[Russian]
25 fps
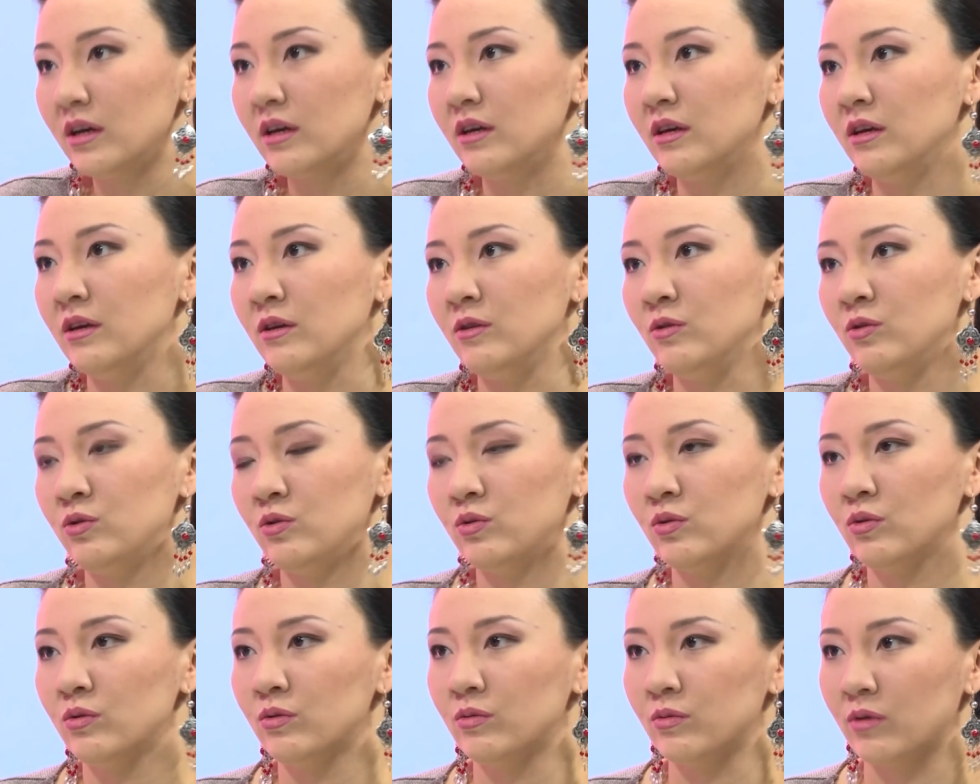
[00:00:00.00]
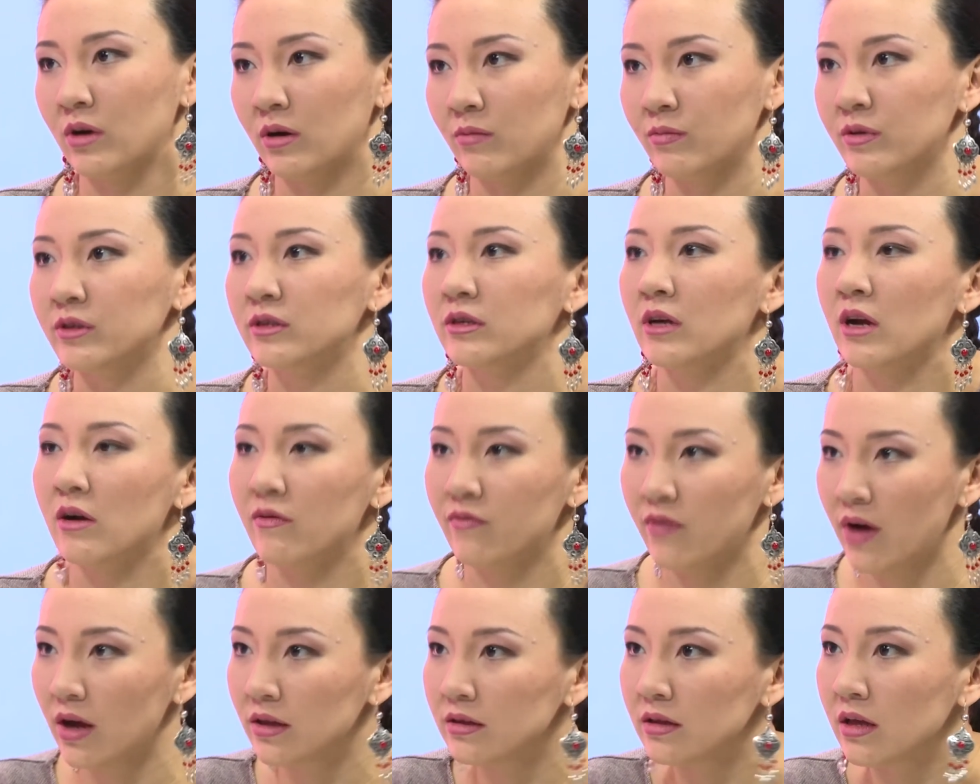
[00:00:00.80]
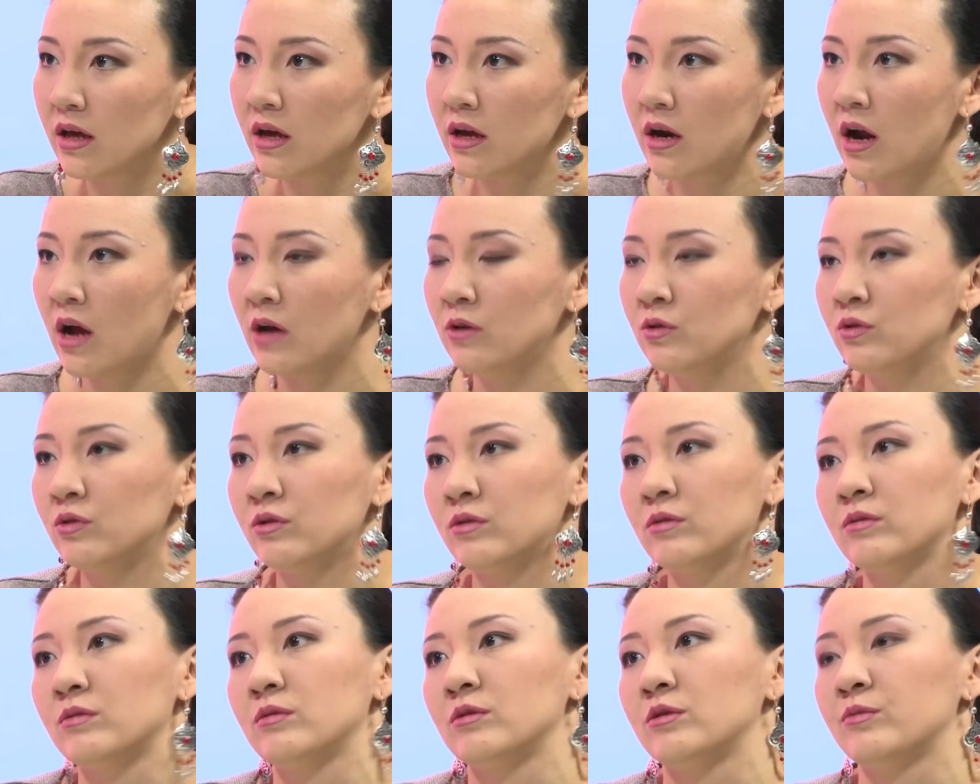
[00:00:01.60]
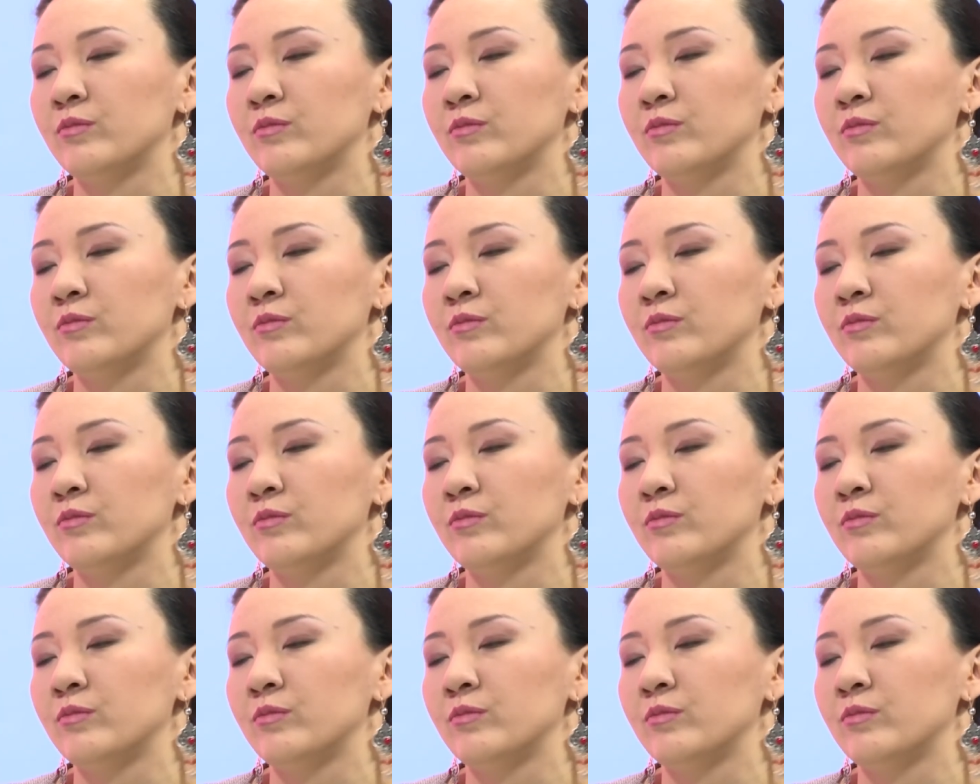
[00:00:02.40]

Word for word: и еще как бы сарафанное радио,